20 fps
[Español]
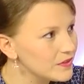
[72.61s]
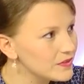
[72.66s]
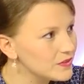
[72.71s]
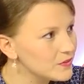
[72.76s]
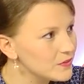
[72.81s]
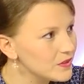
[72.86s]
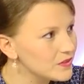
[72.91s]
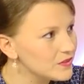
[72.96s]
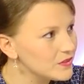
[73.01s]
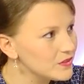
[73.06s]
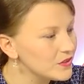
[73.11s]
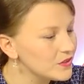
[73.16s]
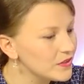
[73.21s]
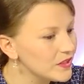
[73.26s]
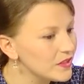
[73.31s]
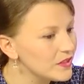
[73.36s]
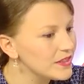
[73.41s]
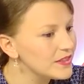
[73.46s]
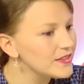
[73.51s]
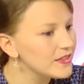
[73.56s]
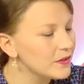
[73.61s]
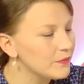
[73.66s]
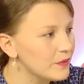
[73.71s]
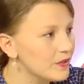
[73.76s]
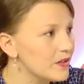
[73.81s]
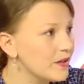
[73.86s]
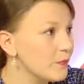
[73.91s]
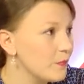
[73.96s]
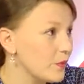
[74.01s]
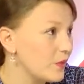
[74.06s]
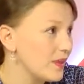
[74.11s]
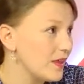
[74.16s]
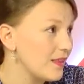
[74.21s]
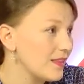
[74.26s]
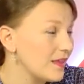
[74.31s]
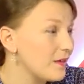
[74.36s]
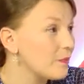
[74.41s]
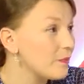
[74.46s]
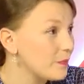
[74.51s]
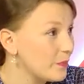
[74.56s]
de situaciones y también
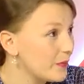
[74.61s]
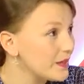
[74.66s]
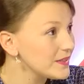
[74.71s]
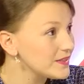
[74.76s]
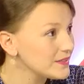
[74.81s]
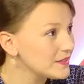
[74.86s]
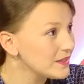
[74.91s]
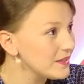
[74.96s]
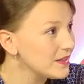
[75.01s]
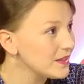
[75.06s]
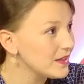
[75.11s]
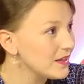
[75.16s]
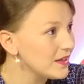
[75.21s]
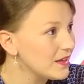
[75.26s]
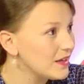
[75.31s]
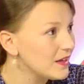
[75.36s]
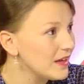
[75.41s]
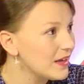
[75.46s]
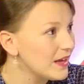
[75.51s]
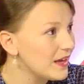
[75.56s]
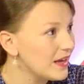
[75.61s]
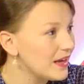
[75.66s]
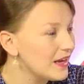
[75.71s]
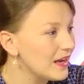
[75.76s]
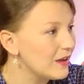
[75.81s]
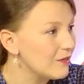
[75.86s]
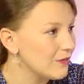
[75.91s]
apoya después a,